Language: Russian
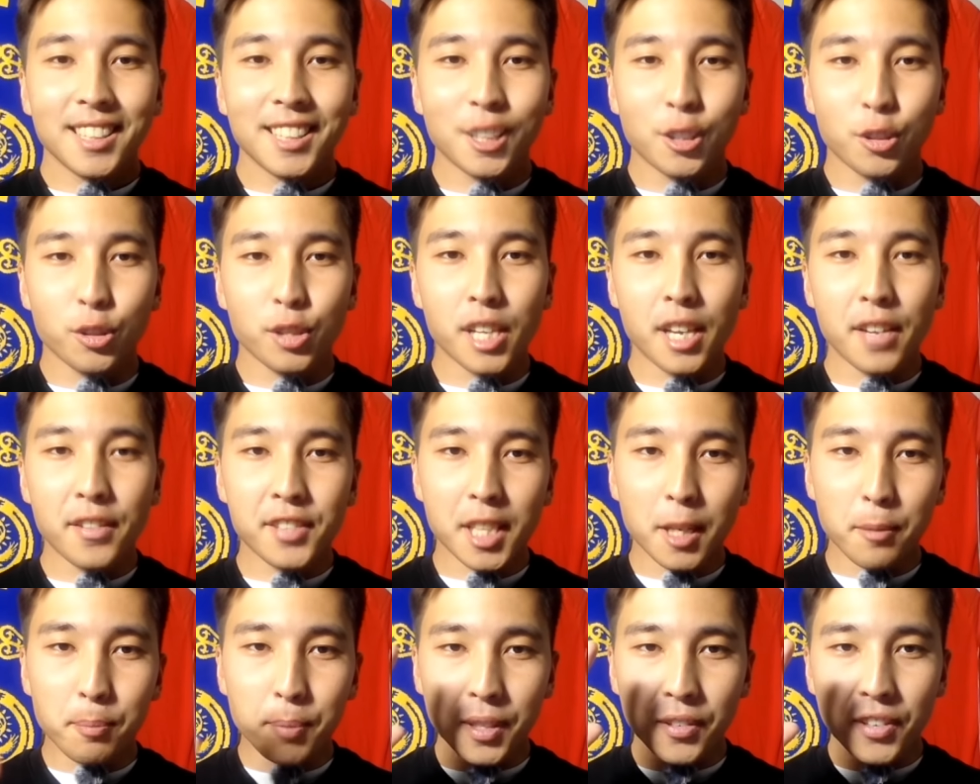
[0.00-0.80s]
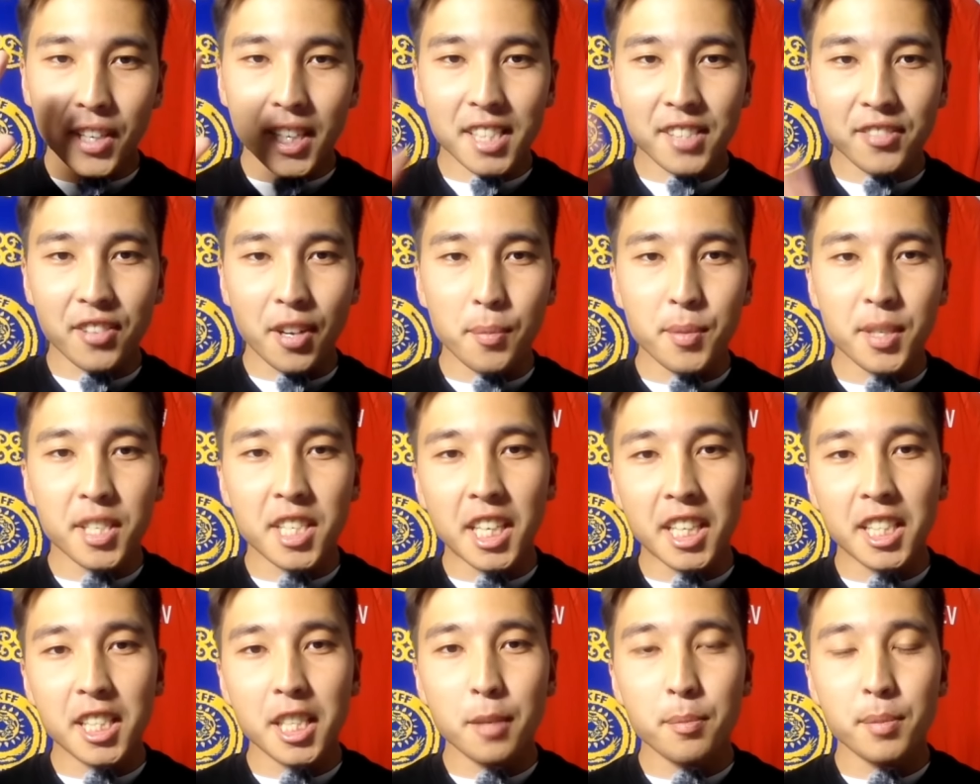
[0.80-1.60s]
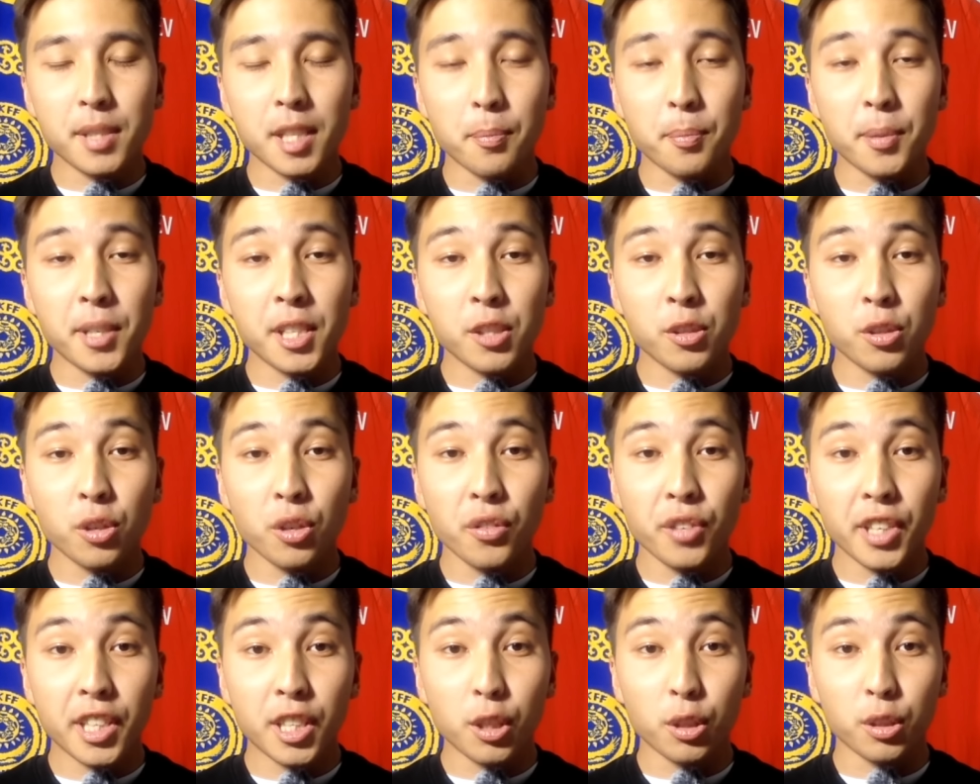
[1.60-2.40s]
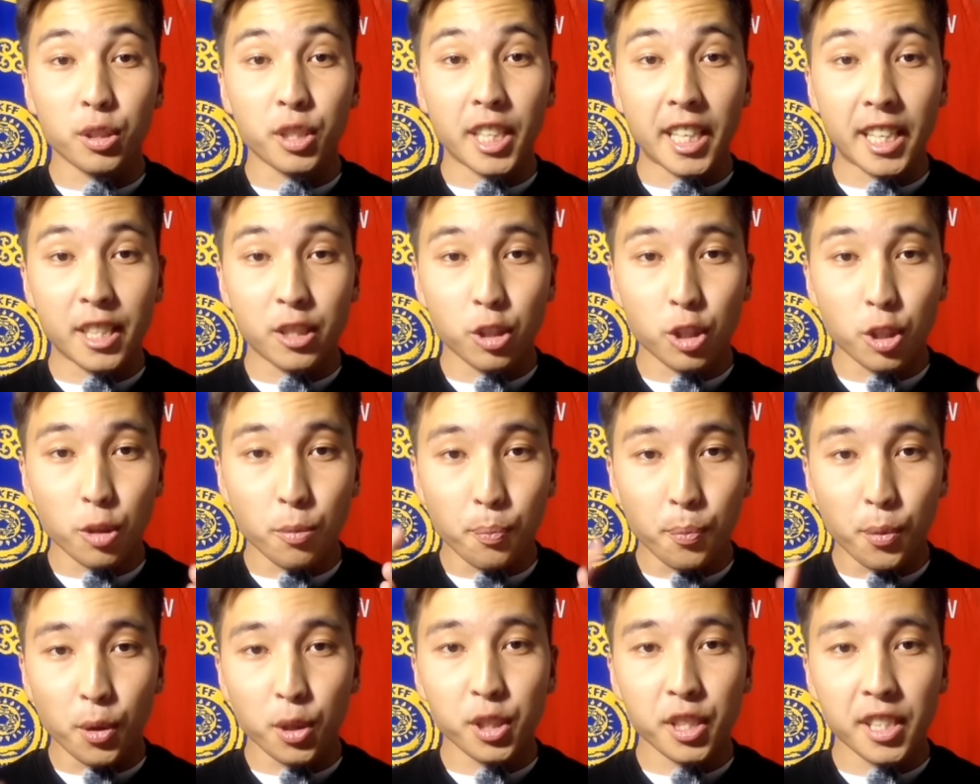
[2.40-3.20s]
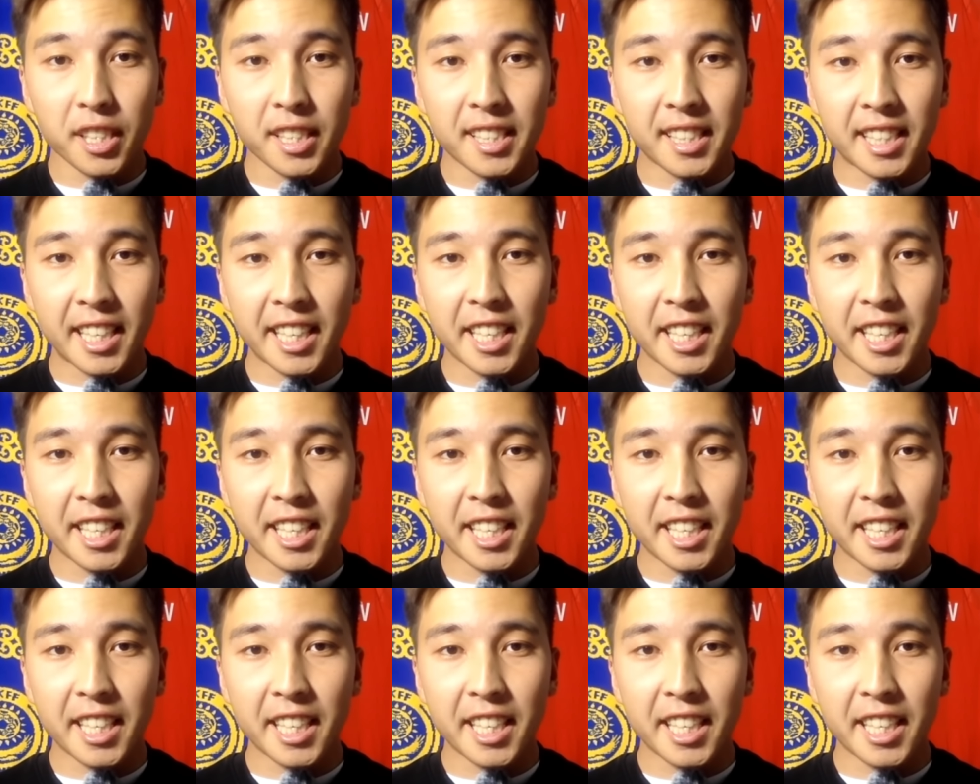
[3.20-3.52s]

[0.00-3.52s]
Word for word: Друзья, всем привет, с вами Жардем. Записываю видео сразу же после